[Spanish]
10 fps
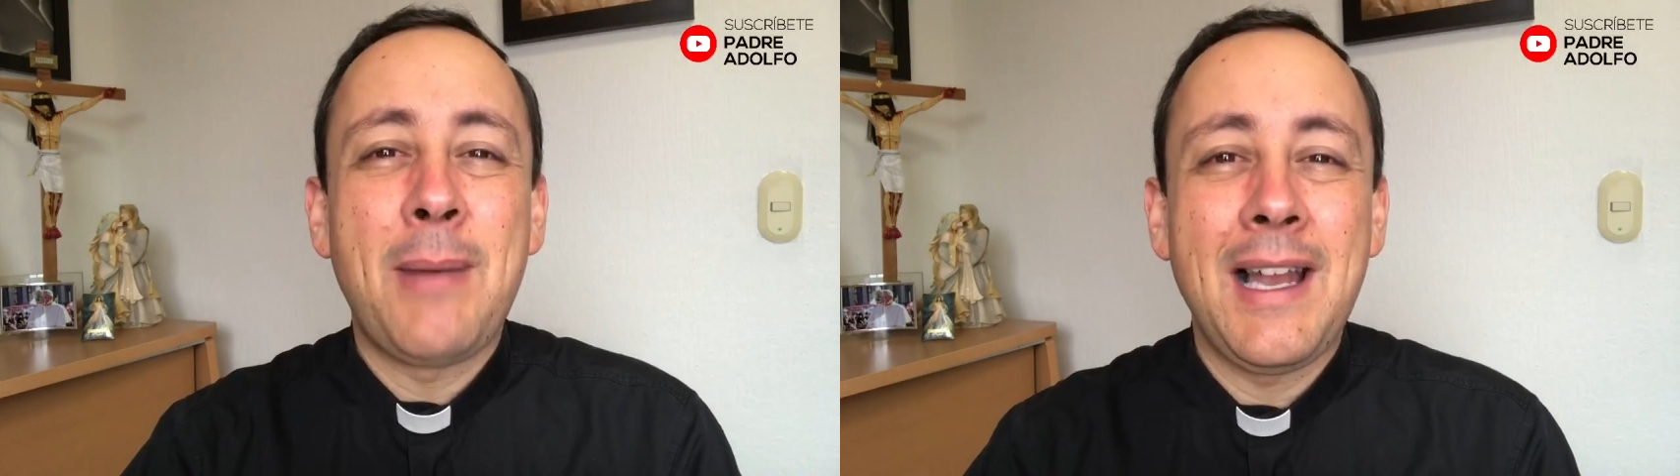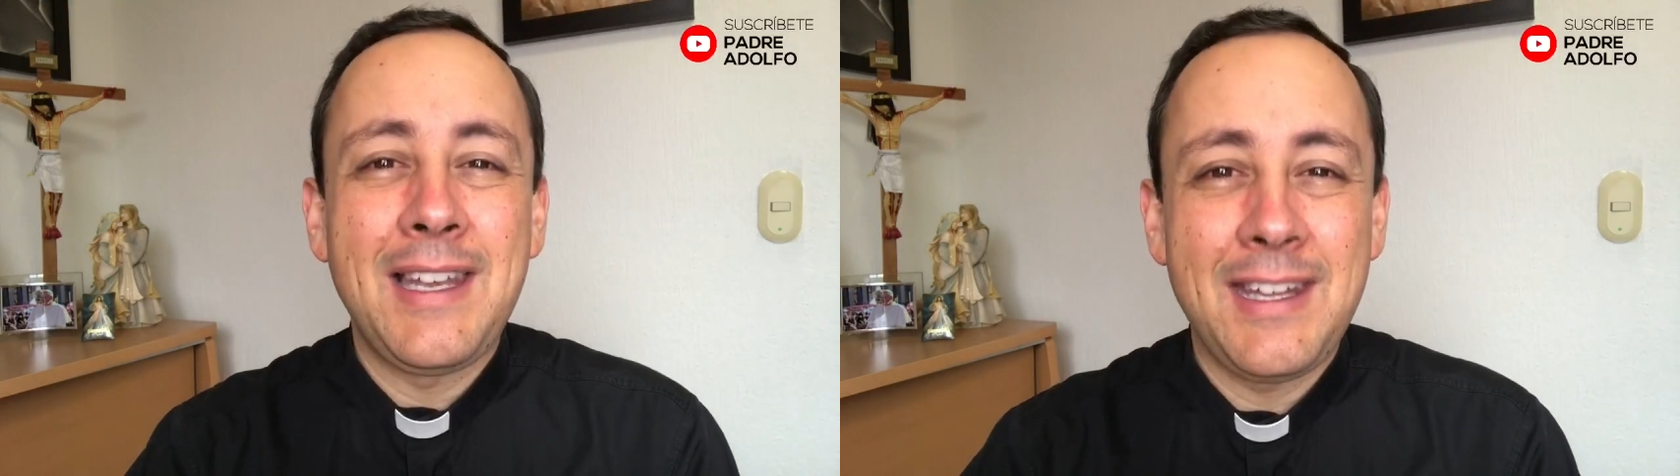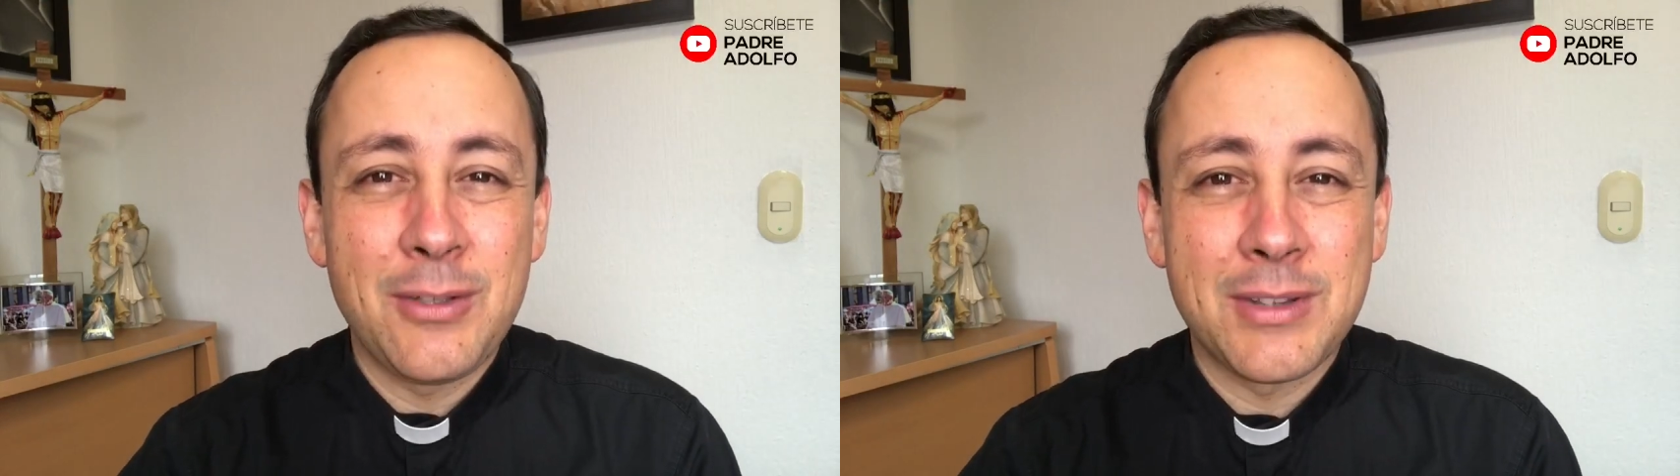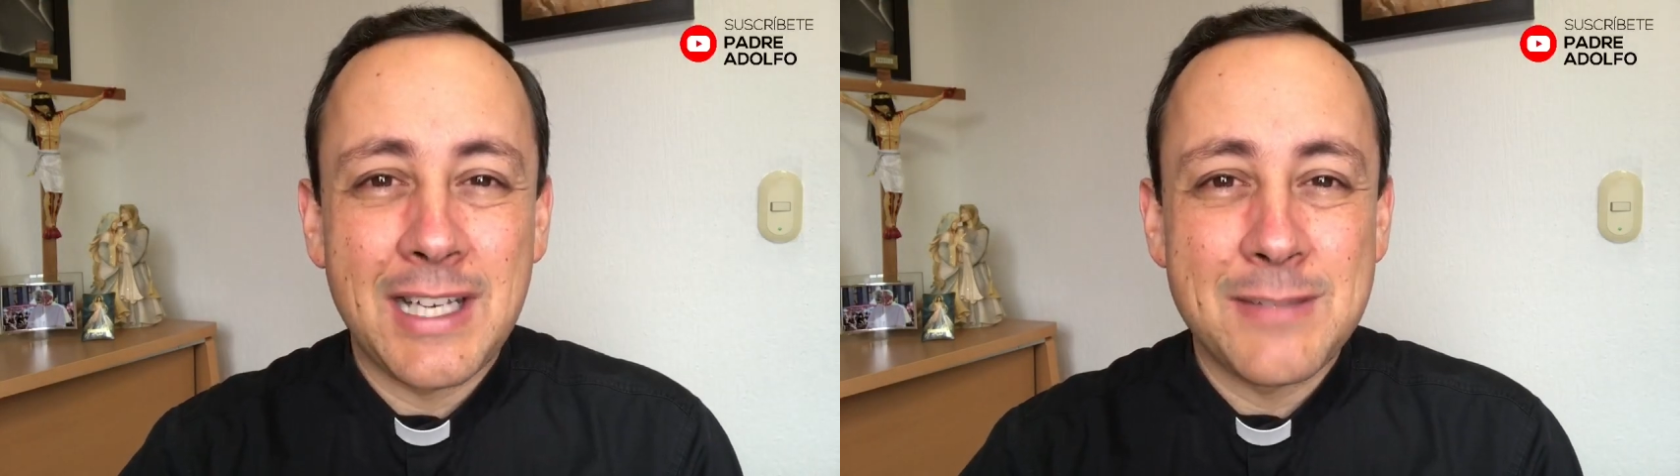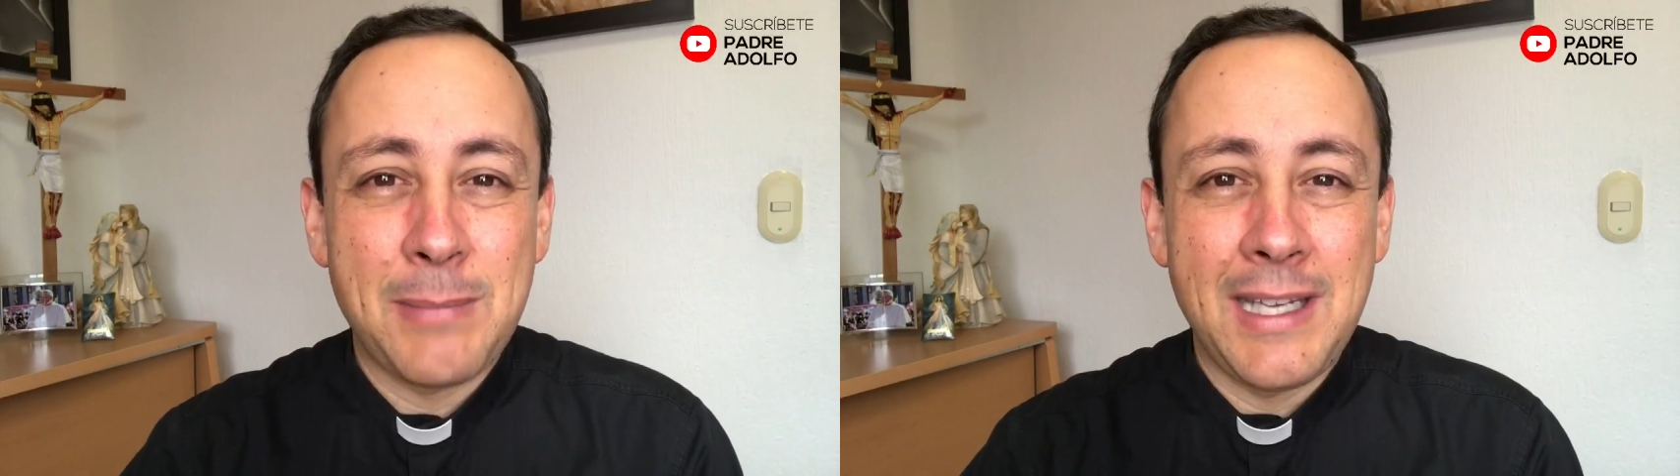palito
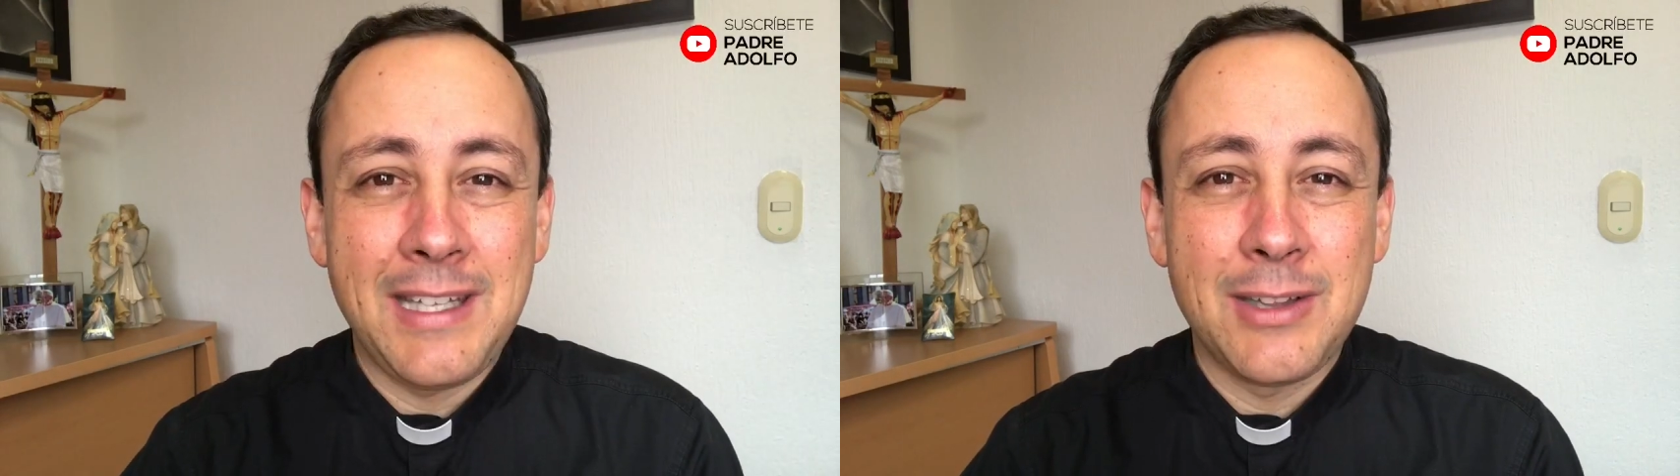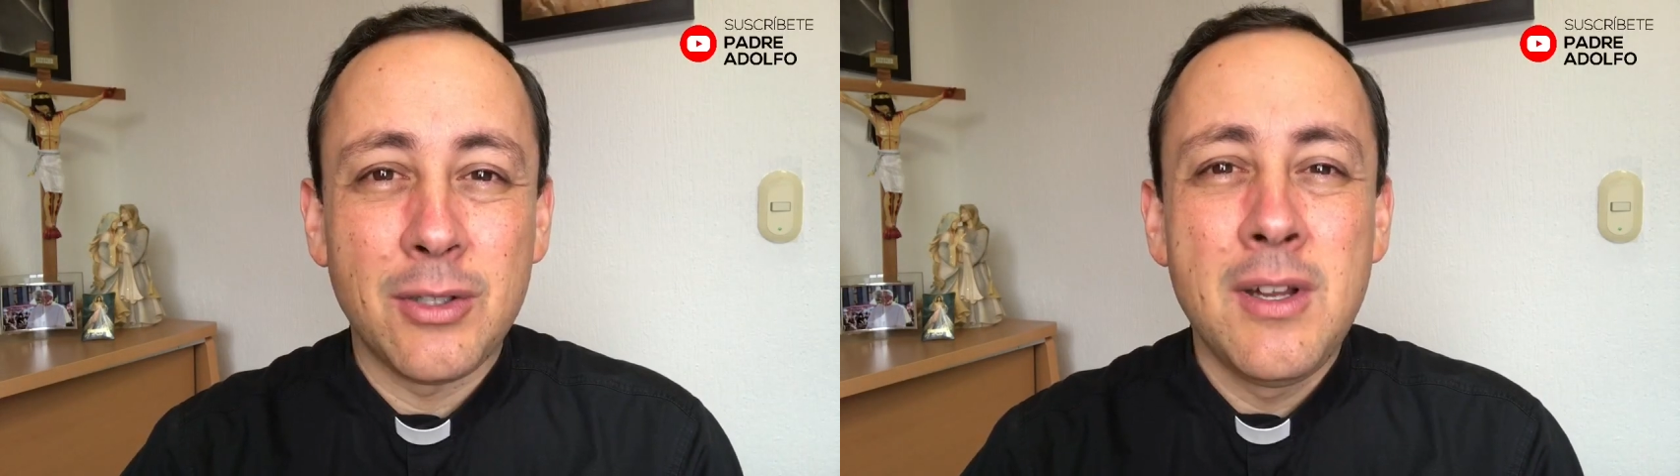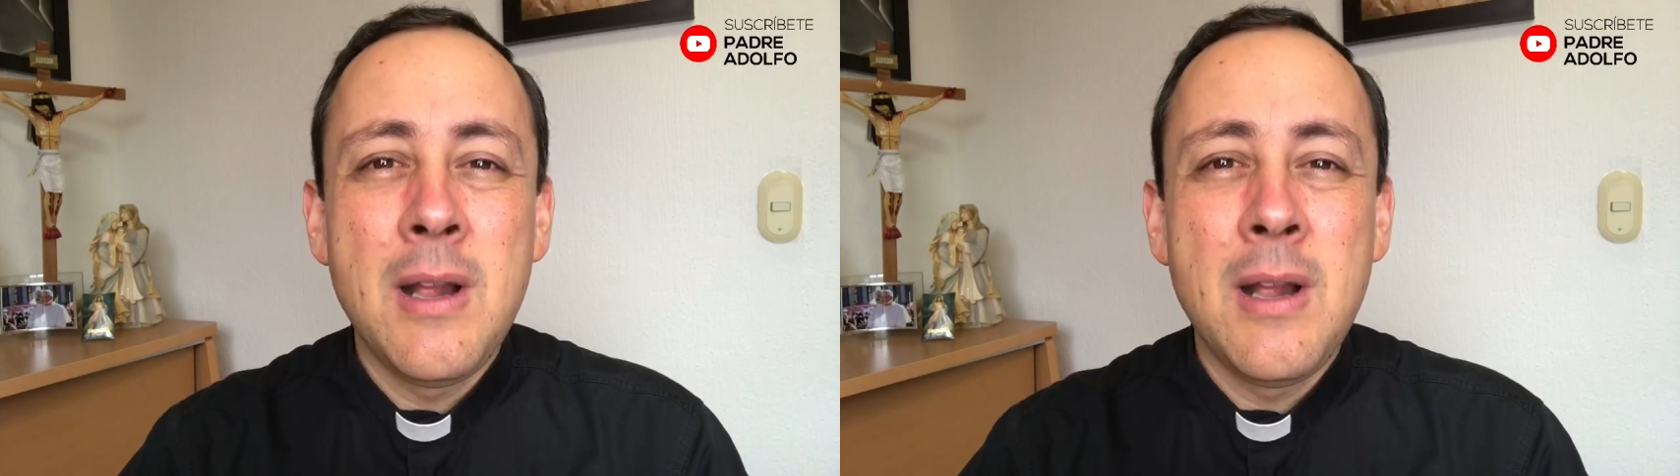tras palito.